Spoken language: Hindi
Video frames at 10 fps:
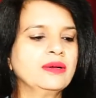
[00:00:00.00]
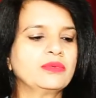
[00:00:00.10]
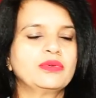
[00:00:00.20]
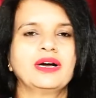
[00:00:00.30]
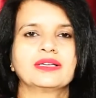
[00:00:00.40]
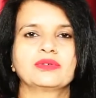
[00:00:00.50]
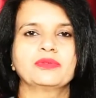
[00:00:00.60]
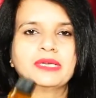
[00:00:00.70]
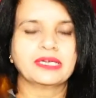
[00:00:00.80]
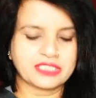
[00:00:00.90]
वो
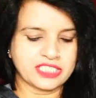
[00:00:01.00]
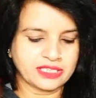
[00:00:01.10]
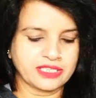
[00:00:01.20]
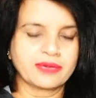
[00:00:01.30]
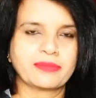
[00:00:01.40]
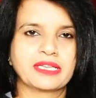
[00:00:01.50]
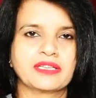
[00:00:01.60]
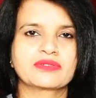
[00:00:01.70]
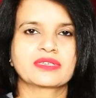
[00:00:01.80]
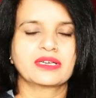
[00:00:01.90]
हाथों पे लग जाती है
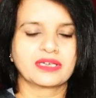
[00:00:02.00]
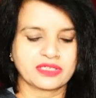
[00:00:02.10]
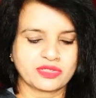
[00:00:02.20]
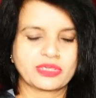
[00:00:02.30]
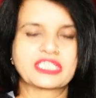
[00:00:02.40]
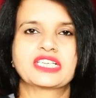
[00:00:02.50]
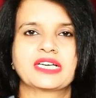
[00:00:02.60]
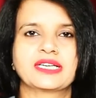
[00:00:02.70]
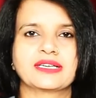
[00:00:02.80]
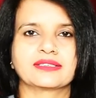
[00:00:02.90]
मेहंदी उसका रंग जो
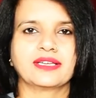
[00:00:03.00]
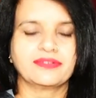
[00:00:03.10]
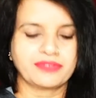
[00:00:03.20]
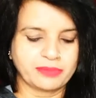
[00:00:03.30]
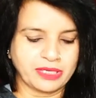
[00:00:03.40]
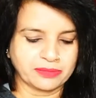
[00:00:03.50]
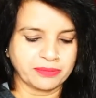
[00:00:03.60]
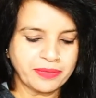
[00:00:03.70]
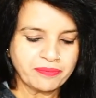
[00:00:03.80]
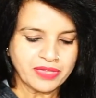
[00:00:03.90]
अच्छा नहीं लगता है फिर बाद
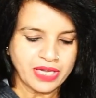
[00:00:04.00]
में